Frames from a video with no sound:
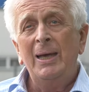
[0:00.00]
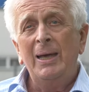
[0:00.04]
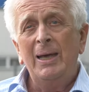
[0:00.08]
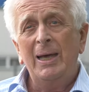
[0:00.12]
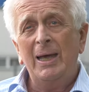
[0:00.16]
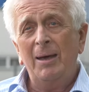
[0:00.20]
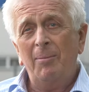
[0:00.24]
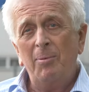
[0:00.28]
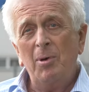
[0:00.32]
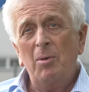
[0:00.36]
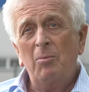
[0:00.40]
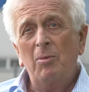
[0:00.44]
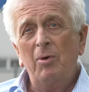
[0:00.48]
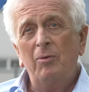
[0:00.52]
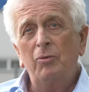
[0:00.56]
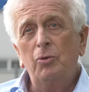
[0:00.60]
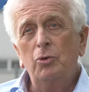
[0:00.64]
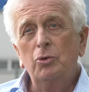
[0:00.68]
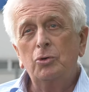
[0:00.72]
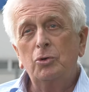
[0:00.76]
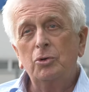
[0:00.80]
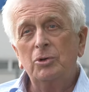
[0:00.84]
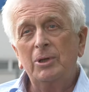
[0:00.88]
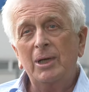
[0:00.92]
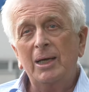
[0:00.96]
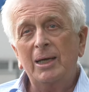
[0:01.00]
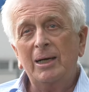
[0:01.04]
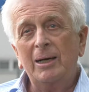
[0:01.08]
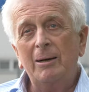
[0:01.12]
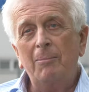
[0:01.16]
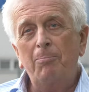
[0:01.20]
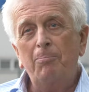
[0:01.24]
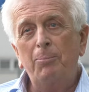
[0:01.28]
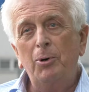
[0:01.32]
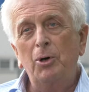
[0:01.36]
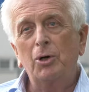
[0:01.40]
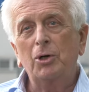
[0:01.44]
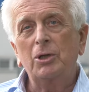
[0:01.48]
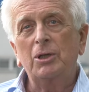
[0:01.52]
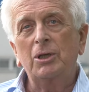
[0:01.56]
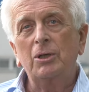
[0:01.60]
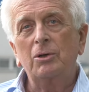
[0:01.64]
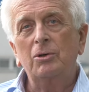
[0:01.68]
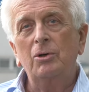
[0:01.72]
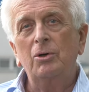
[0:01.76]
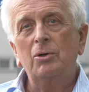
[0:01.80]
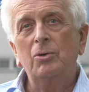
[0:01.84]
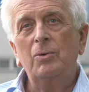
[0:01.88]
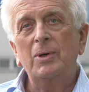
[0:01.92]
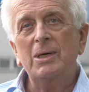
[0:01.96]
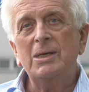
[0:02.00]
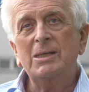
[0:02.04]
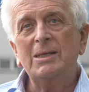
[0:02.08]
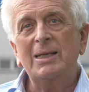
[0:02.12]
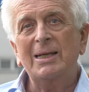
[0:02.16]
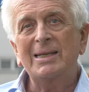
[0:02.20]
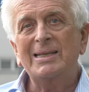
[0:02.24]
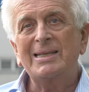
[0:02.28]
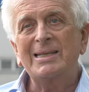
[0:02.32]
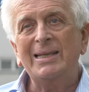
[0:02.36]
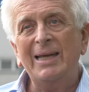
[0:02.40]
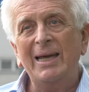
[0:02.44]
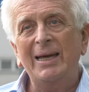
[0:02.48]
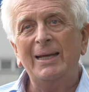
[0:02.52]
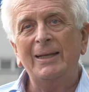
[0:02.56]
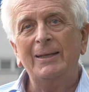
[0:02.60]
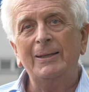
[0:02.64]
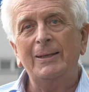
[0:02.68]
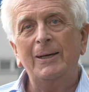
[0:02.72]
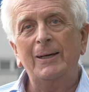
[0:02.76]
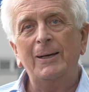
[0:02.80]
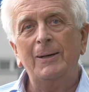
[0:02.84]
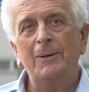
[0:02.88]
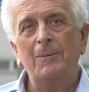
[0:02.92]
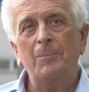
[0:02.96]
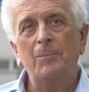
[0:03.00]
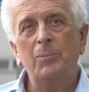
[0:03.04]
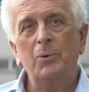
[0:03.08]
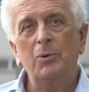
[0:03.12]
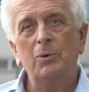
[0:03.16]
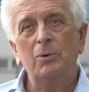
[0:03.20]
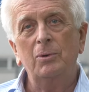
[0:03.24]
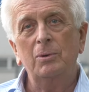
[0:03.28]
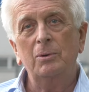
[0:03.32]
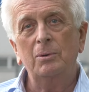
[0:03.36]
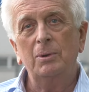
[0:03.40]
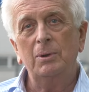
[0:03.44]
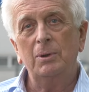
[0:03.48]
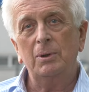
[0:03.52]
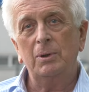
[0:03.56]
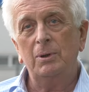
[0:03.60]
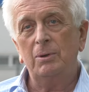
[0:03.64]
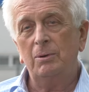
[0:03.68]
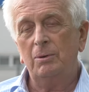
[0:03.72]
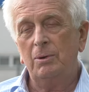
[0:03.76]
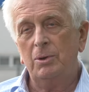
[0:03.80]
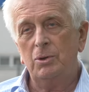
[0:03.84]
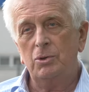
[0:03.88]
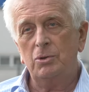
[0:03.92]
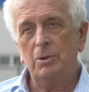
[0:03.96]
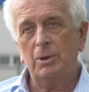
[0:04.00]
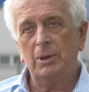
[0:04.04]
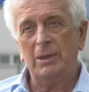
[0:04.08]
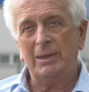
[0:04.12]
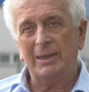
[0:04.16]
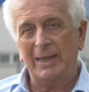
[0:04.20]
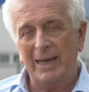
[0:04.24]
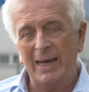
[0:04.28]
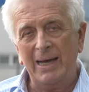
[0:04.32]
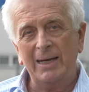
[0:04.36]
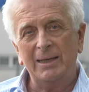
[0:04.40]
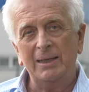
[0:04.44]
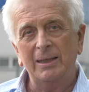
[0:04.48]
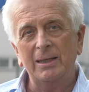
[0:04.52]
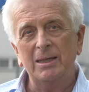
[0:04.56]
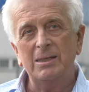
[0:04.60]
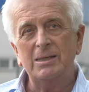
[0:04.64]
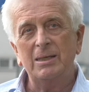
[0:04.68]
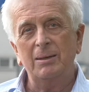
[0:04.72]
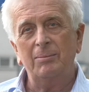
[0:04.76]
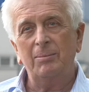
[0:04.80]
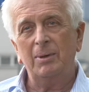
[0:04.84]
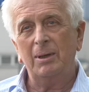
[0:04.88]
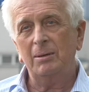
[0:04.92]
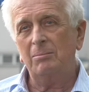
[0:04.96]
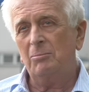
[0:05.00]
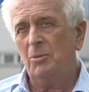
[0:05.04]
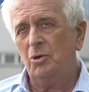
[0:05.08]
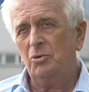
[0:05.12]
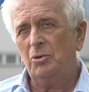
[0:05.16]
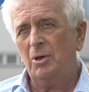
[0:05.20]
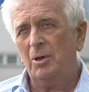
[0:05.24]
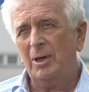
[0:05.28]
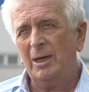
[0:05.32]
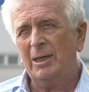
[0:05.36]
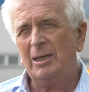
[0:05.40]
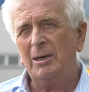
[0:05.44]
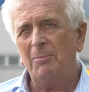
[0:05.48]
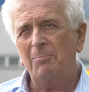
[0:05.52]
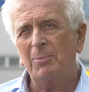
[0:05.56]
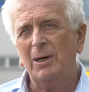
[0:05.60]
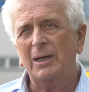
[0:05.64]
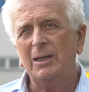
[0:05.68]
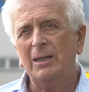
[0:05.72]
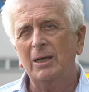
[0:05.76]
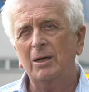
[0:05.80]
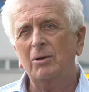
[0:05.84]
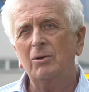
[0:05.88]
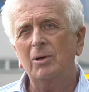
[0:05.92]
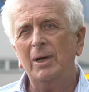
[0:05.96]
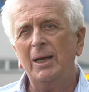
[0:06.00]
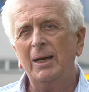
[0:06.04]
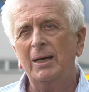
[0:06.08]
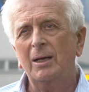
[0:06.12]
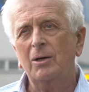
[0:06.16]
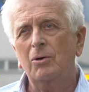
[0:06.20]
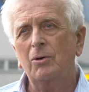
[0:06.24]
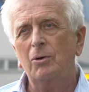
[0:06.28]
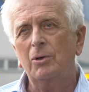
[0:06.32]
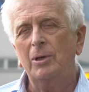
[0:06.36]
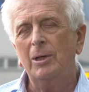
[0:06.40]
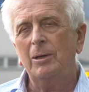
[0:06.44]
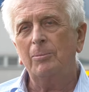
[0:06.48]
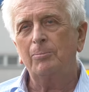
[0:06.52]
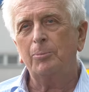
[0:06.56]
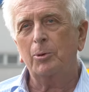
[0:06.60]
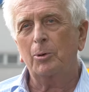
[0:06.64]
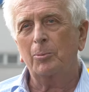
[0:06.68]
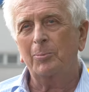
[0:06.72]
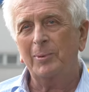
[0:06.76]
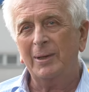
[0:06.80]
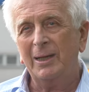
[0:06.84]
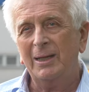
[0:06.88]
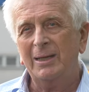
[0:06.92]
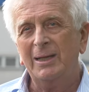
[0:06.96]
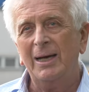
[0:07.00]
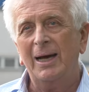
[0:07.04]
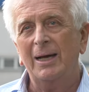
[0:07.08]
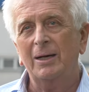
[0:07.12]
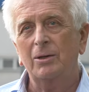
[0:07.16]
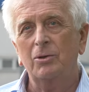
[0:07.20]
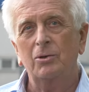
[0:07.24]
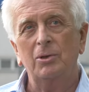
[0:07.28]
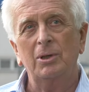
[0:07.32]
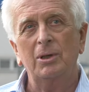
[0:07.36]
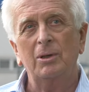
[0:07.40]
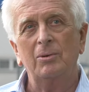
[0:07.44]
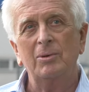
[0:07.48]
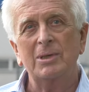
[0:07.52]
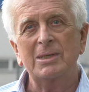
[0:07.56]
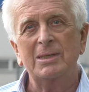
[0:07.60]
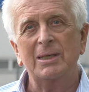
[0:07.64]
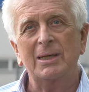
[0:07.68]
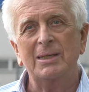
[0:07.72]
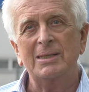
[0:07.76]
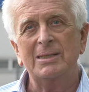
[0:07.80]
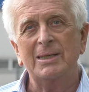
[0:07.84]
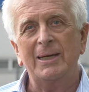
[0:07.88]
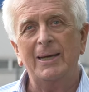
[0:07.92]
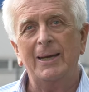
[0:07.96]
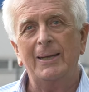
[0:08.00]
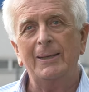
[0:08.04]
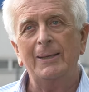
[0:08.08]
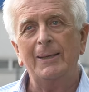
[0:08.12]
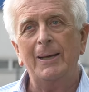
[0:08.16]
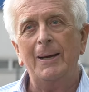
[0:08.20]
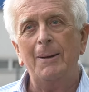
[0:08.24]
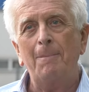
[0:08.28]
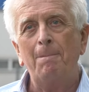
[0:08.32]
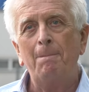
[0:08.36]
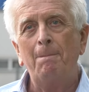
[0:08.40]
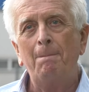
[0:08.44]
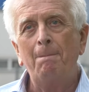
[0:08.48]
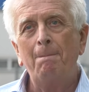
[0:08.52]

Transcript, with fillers: e abbiamo avuto dei rapporti con questa azienda, con i, i tecnici ma in modo anche particolare con il proprietario di questa azienda